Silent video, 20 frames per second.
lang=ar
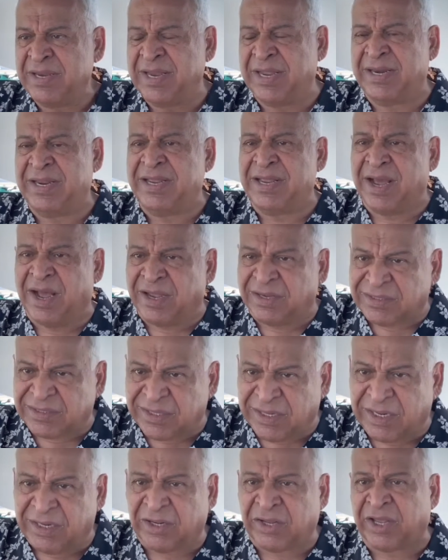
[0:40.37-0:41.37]
يعني هي
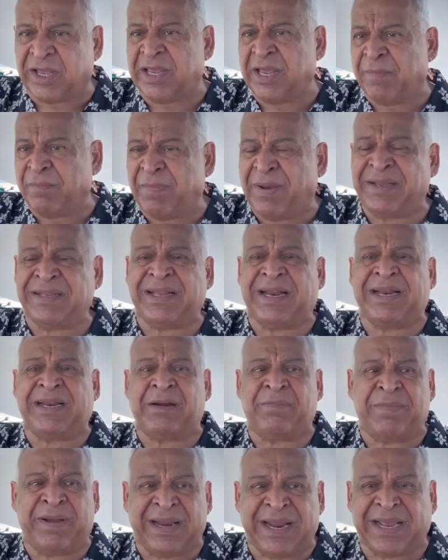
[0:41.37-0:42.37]
اصلا قيم بعيدا عن
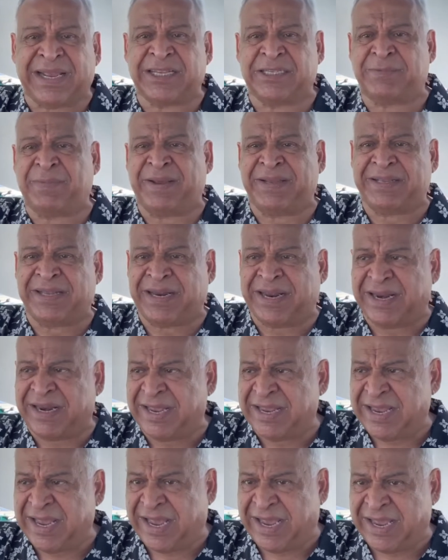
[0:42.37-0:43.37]
المراكز بعيدا عن آه.
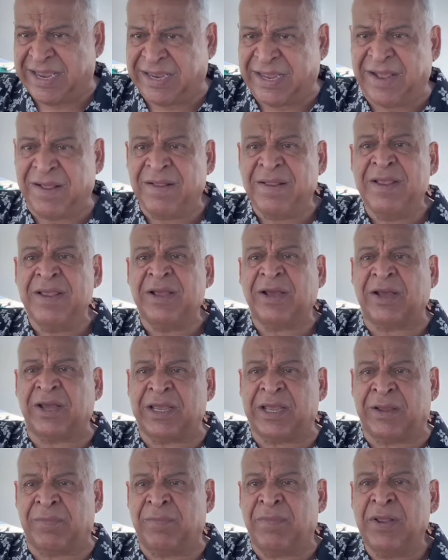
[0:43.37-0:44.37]
اي حاجه
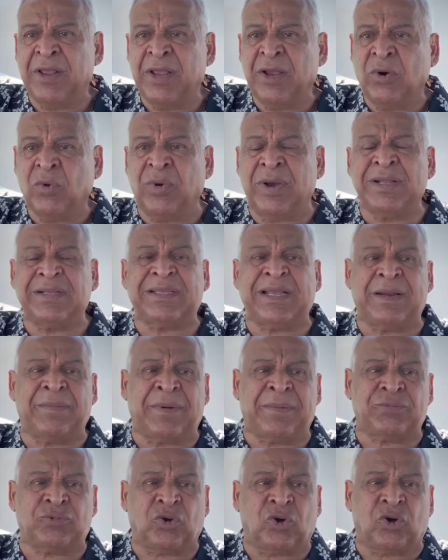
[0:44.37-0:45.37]
قيم وانت
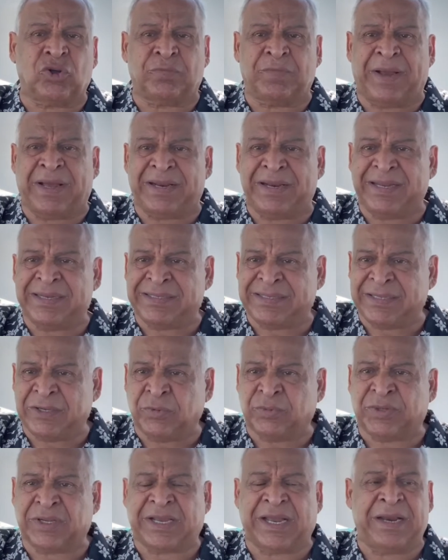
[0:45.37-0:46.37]
لما بتقعد مع الناس دي
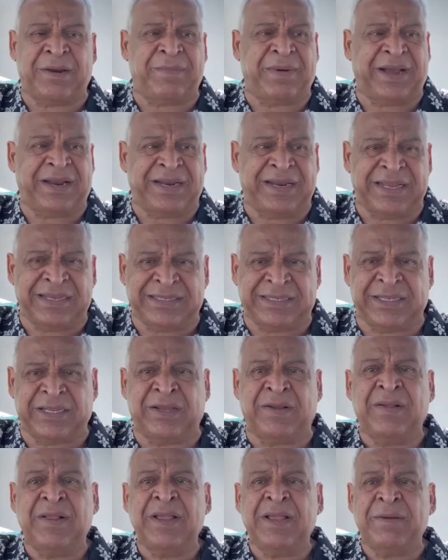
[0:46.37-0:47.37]
وبتتكلم مع الناس
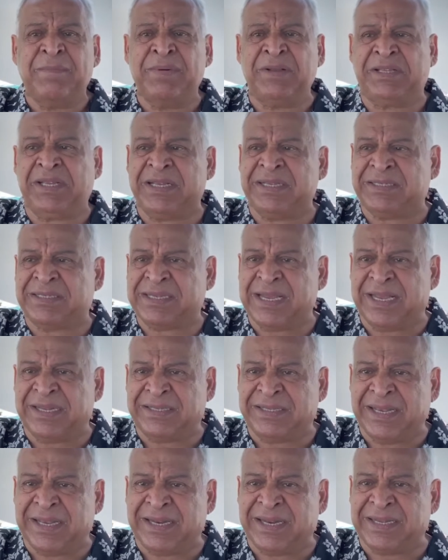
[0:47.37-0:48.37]
دي بتحس
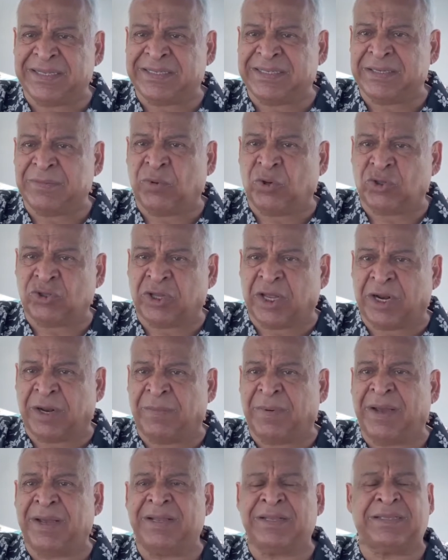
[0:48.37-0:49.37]
قد ايه الناس دي
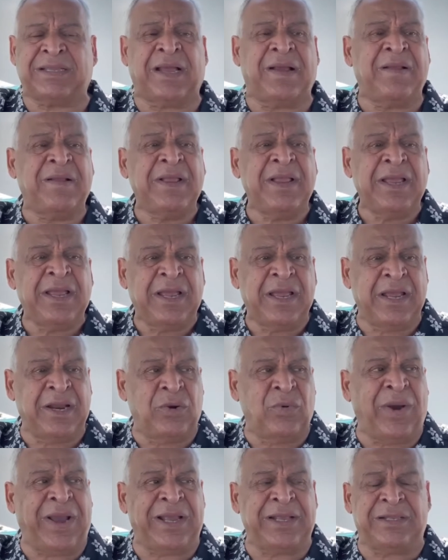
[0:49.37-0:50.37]
محترمه انت
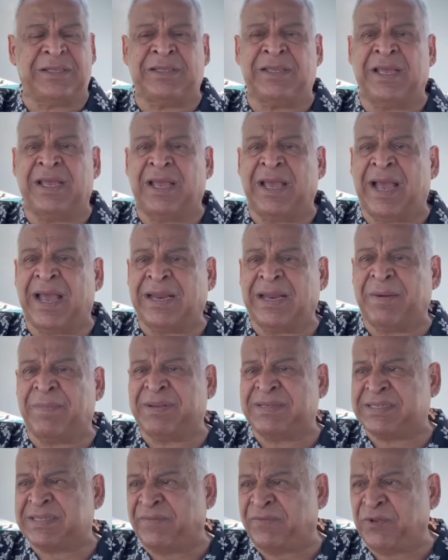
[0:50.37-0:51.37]
الواحد انا
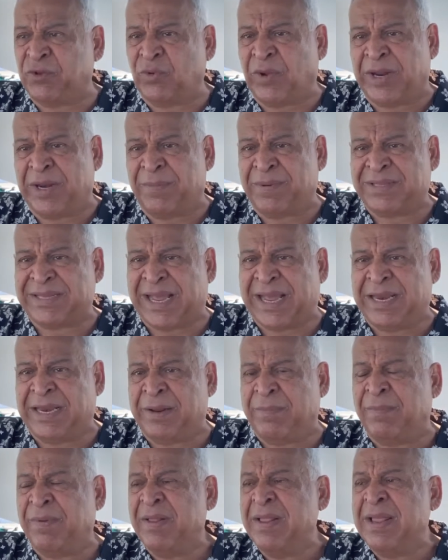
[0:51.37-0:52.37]
بستفيد وانا
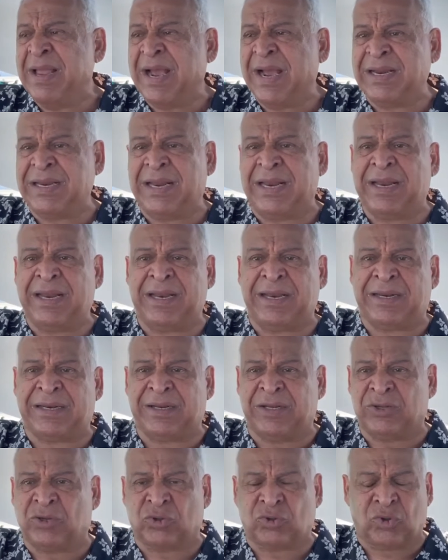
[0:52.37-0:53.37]
بتعلم انا
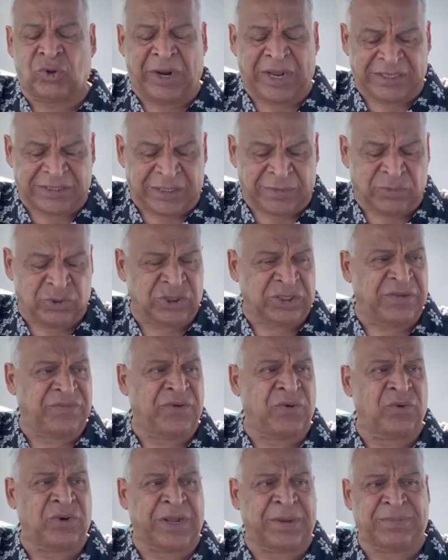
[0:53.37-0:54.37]
الدكتور حسن مصطفى
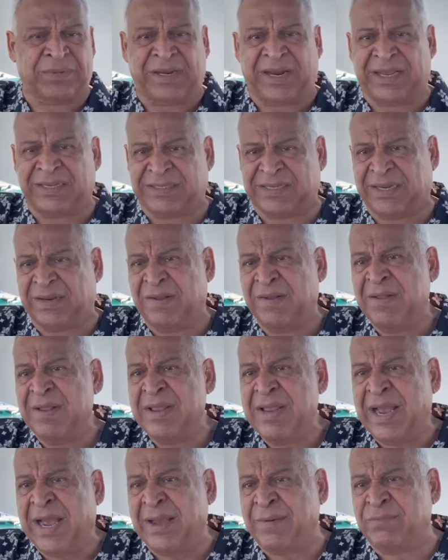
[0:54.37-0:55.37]
والكابتن حسن
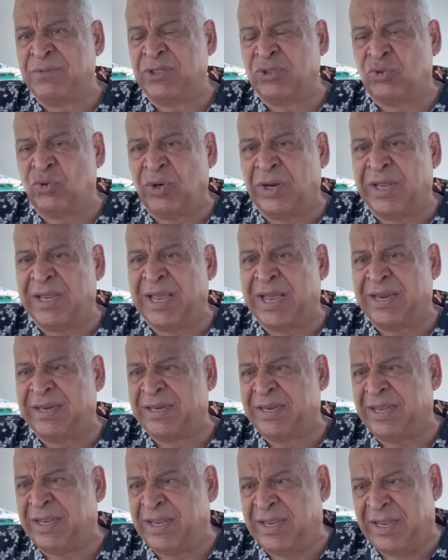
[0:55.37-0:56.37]
حمدي دول
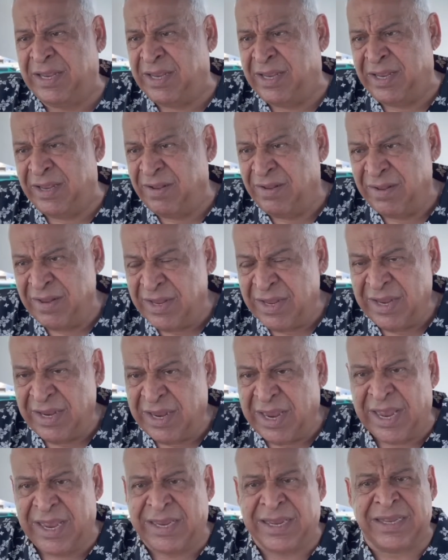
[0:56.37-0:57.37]
يعني
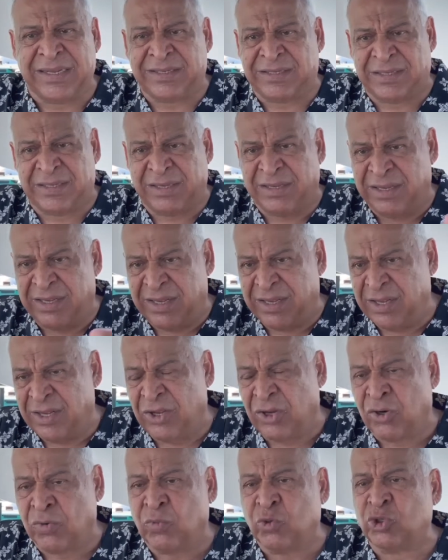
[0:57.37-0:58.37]
حاجات
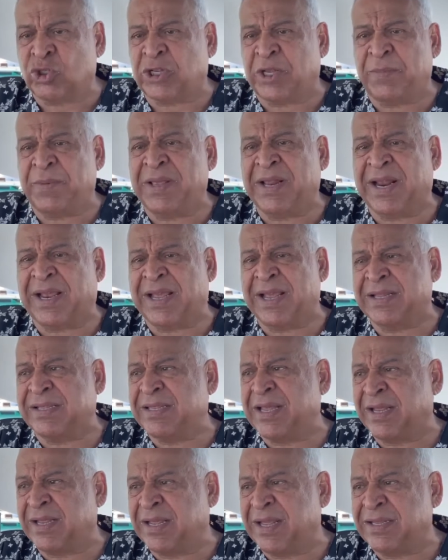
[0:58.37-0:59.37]
آه، رموز كبيره
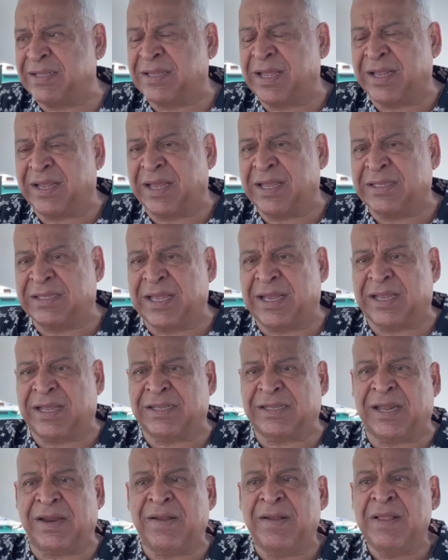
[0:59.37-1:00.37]
جدا جدا جدا
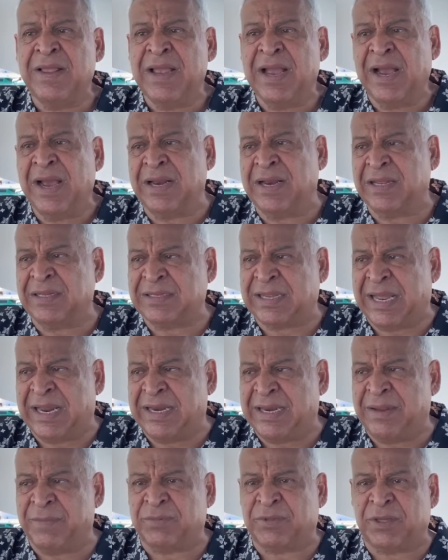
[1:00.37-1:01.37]
جدا آه. انا
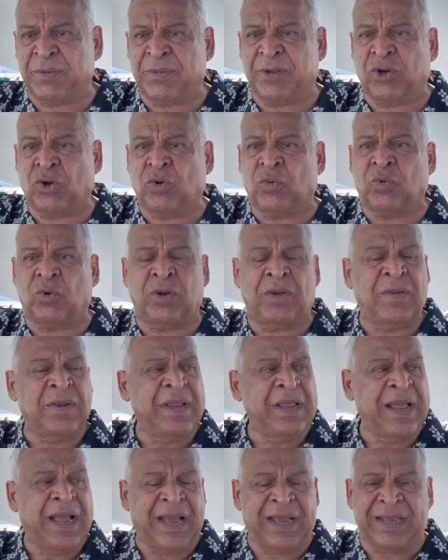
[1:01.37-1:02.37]
اتعلمت منهم
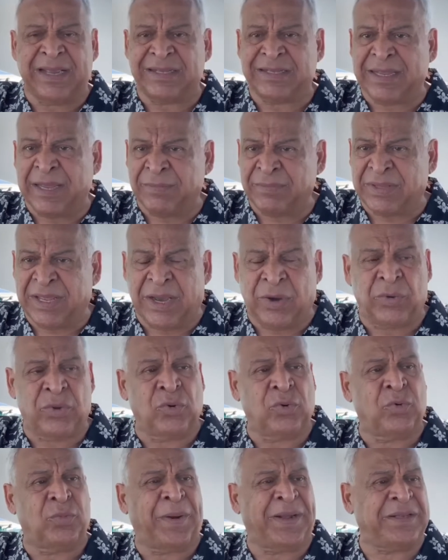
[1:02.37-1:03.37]
حاجات جامده قوي
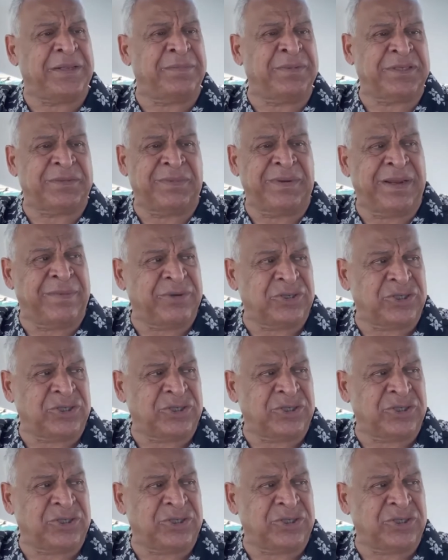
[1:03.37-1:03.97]
وبعدين بسم الله ما